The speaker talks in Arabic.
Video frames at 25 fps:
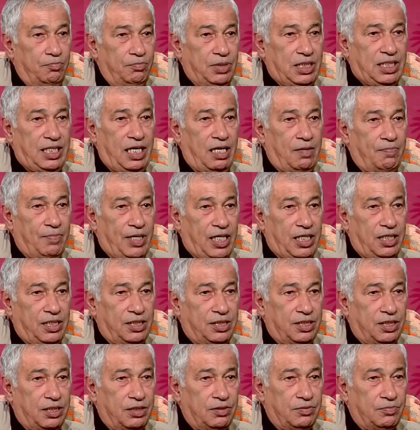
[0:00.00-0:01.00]
مزيان اللي
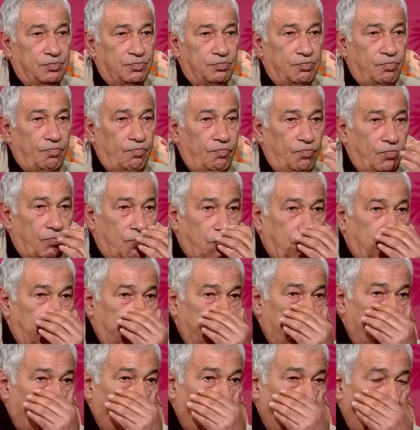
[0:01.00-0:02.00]
ريتو
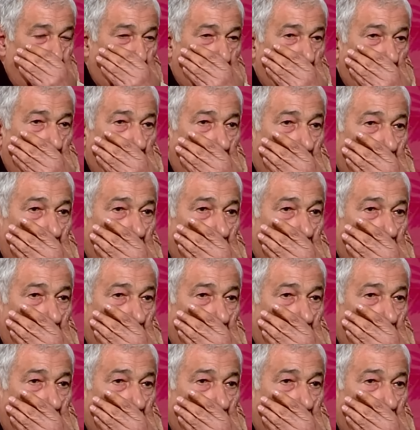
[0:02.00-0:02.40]
كبدايه تو